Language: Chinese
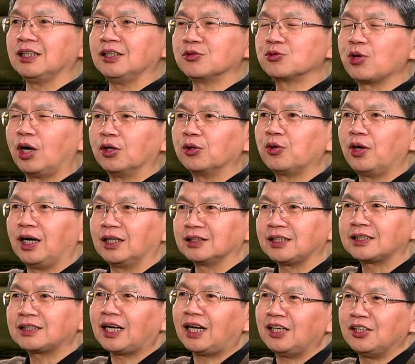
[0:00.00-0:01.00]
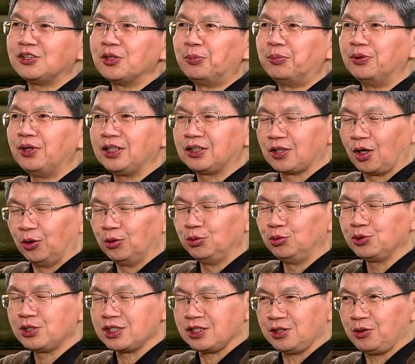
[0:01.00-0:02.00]
这个状况，那当然也就不会投
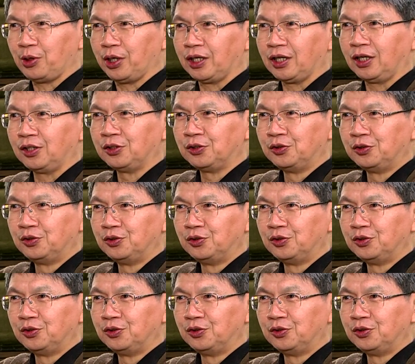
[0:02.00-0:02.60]
入资源了。